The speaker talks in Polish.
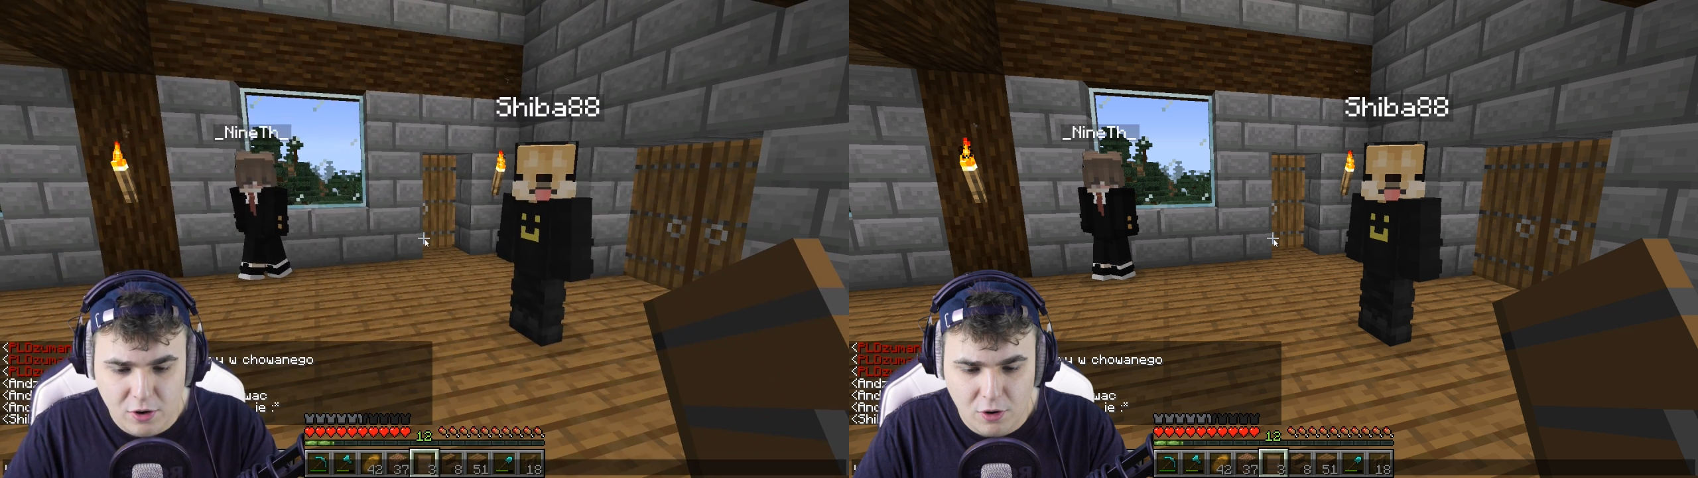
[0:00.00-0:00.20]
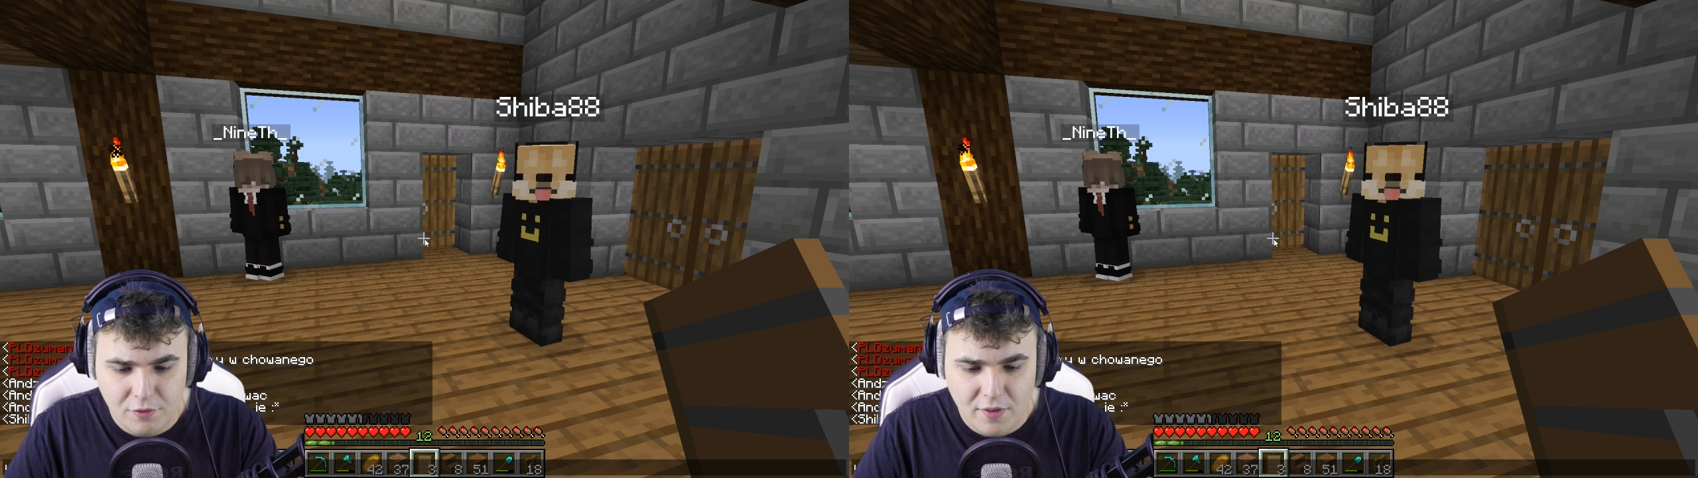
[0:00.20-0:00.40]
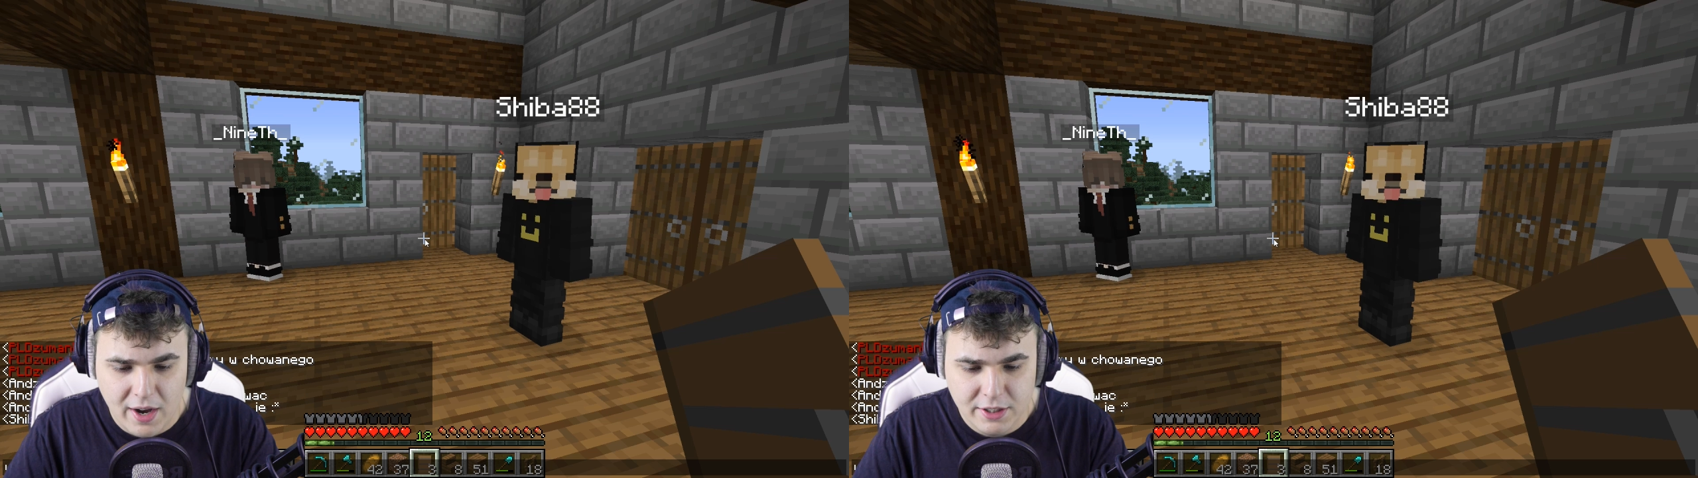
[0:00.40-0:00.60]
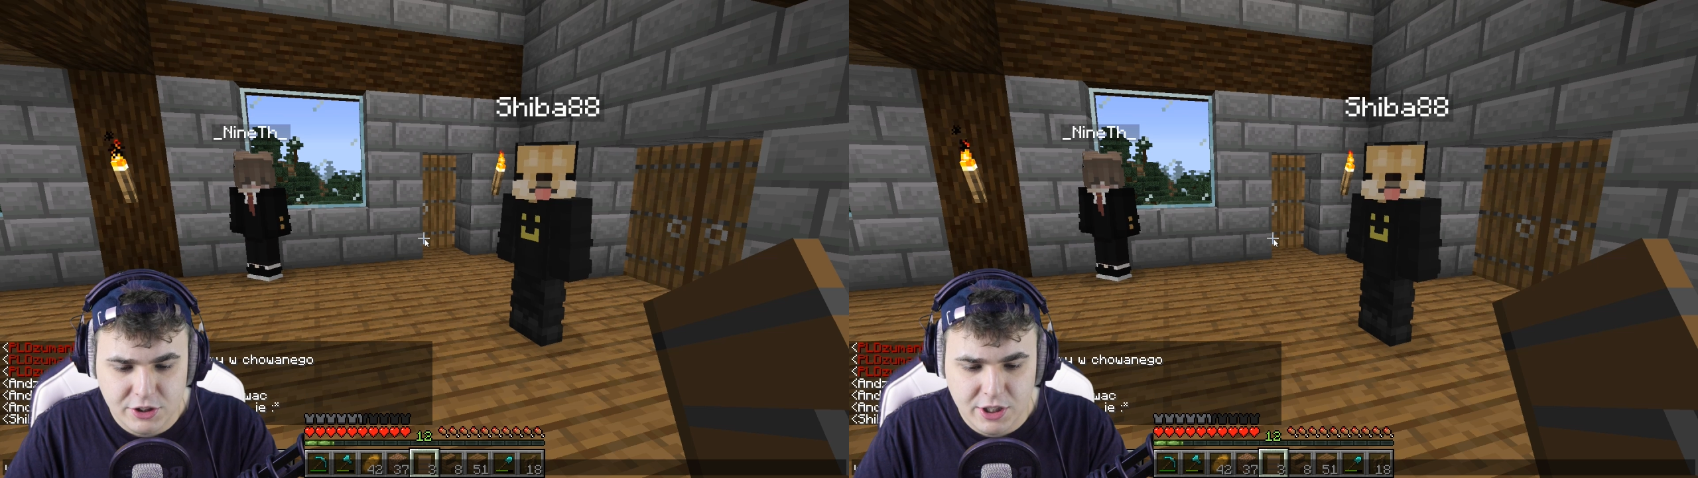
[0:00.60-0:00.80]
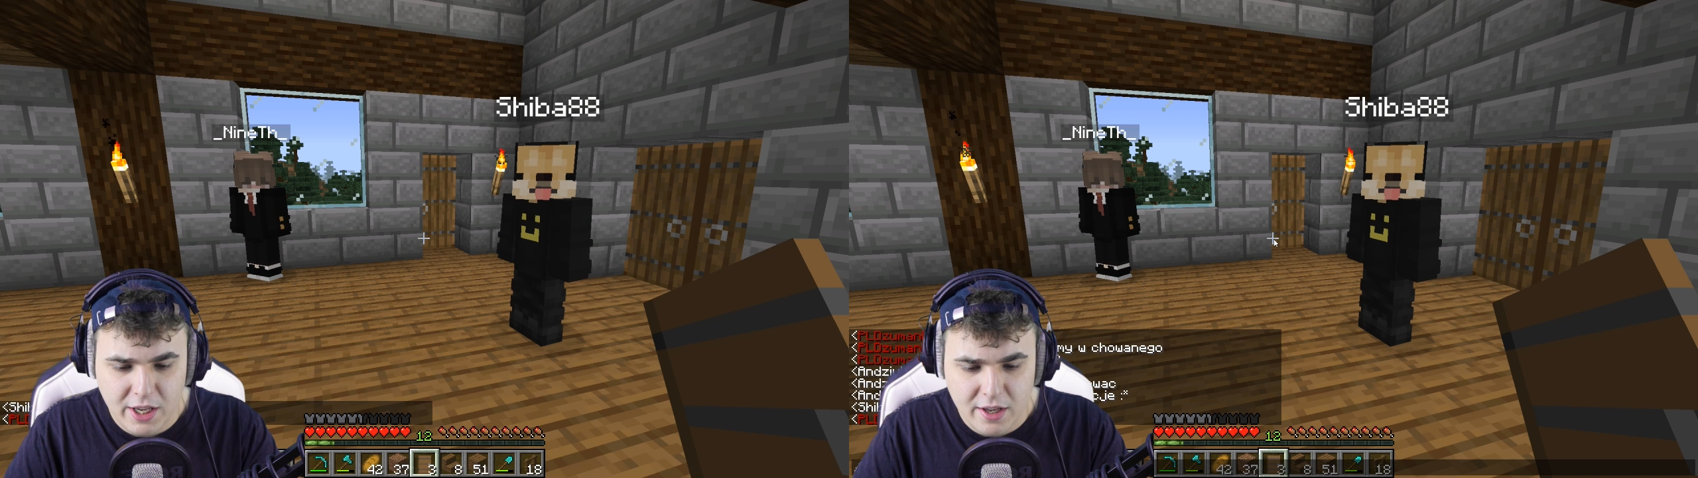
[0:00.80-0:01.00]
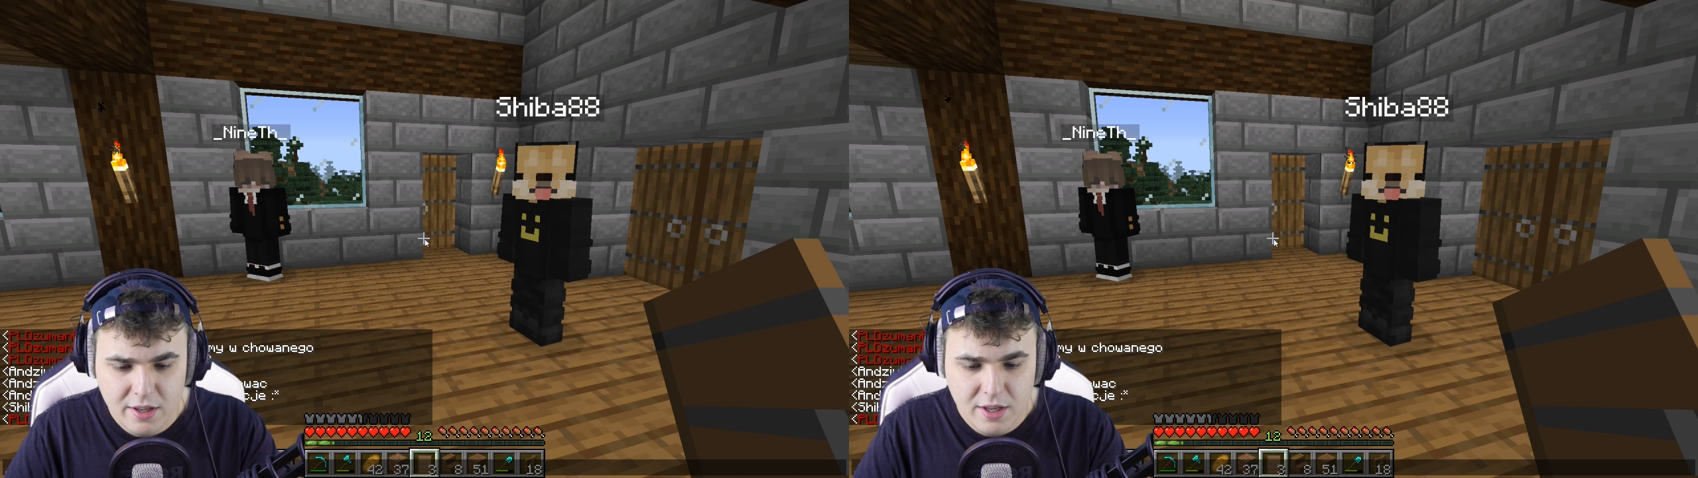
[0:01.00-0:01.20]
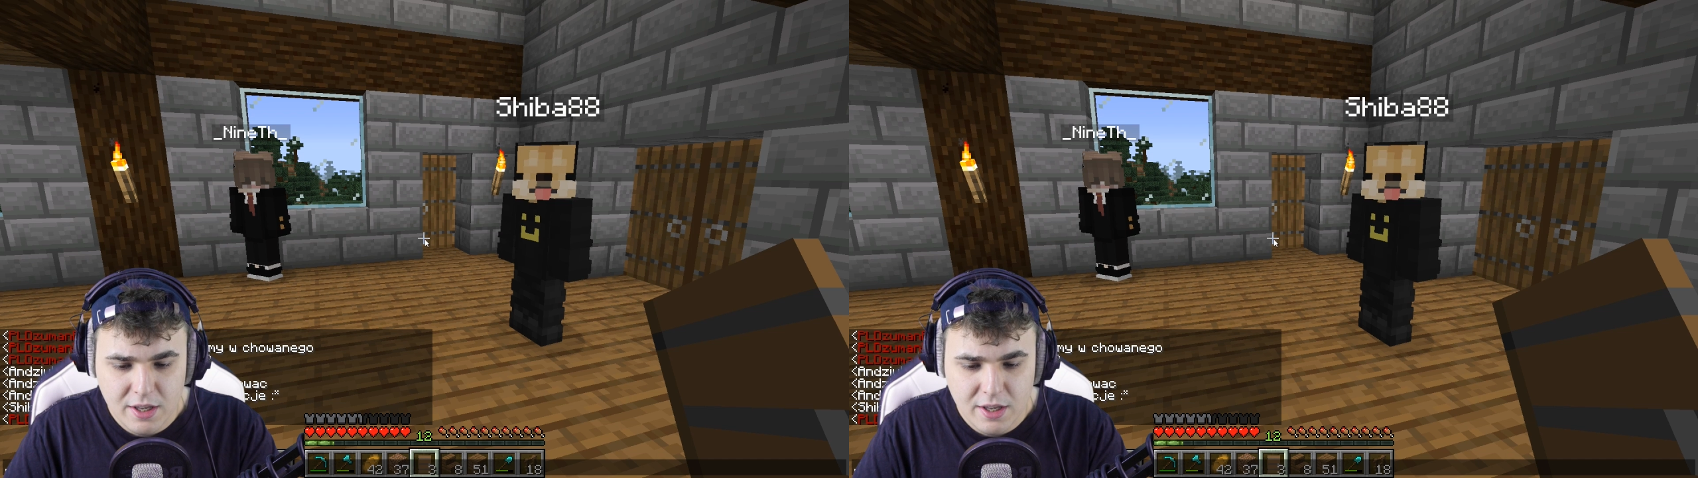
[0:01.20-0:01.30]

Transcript: chowacie